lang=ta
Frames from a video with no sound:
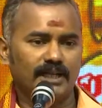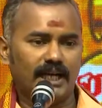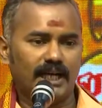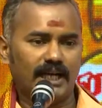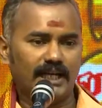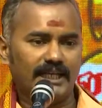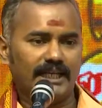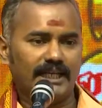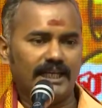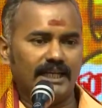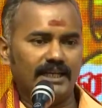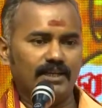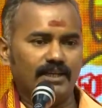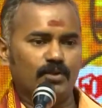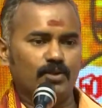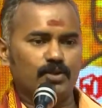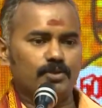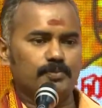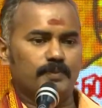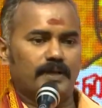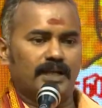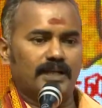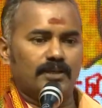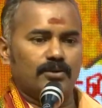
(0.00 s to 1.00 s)
அங்கேயே எங்களுக்கு
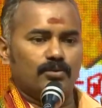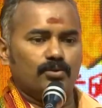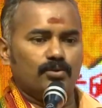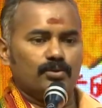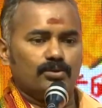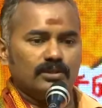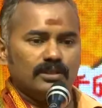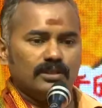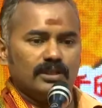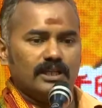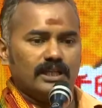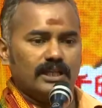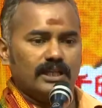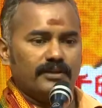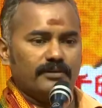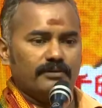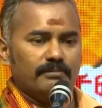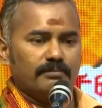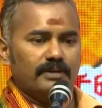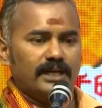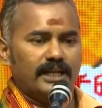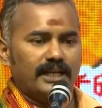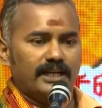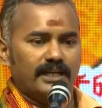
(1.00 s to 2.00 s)
ஒரு ஸ்பாட்டு கொடுத்து
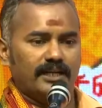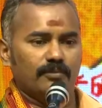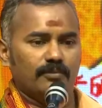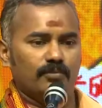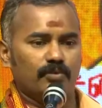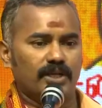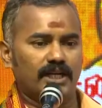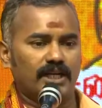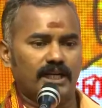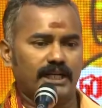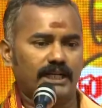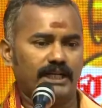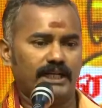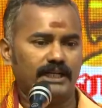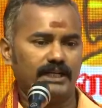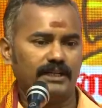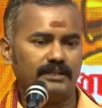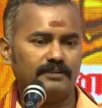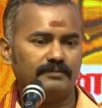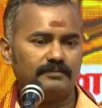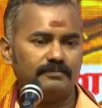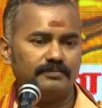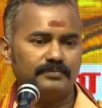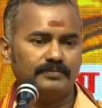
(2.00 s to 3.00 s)
எல்லாரையும் பேரிகார்டு போட்டு
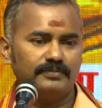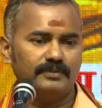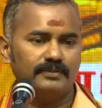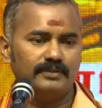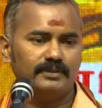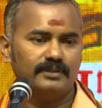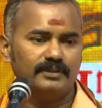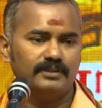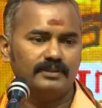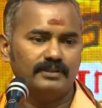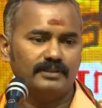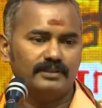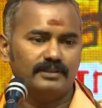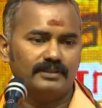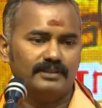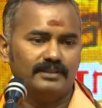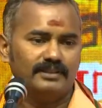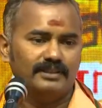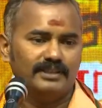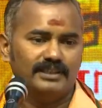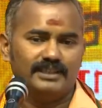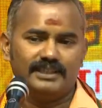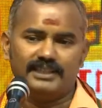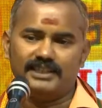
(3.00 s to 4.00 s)
அடைக்கிட்டாங்க
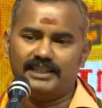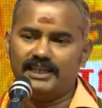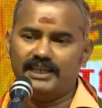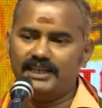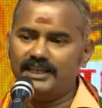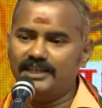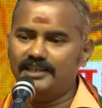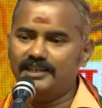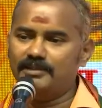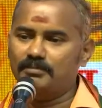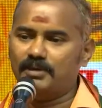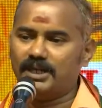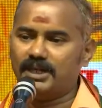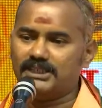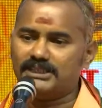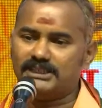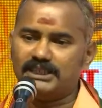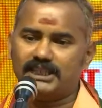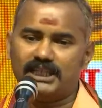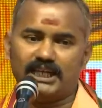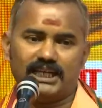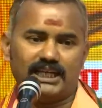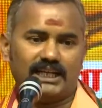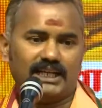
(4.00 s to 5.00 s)
எங்களுக்கு மனசு
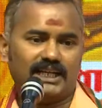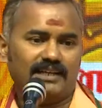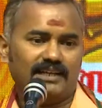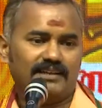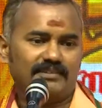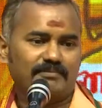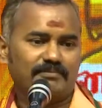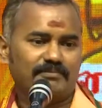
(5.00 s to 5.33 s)
கேட்கல